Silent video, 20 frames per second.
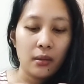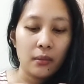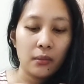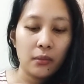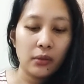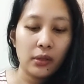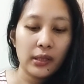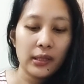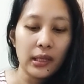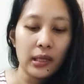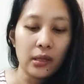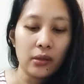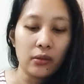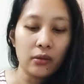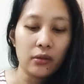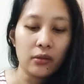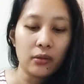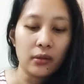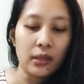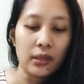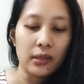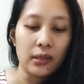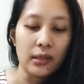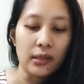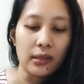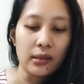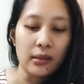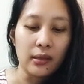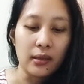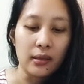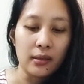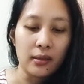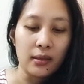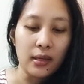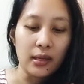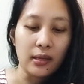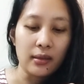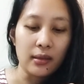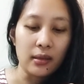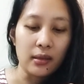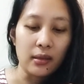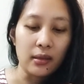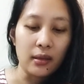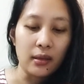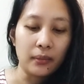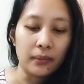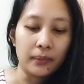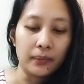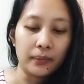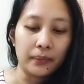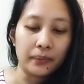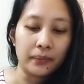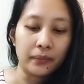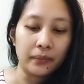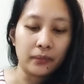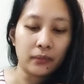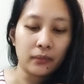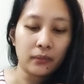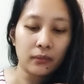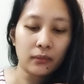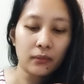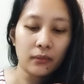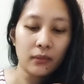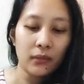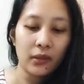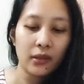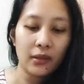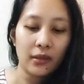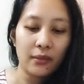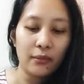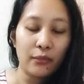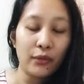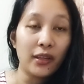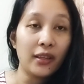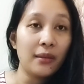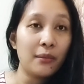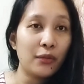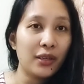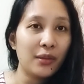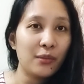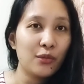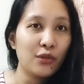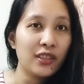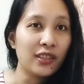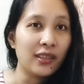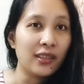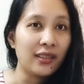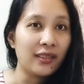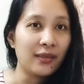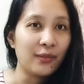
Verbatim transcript: Buti sa likod yung adjust, adjustan niya. Yan, pwede mong ibush,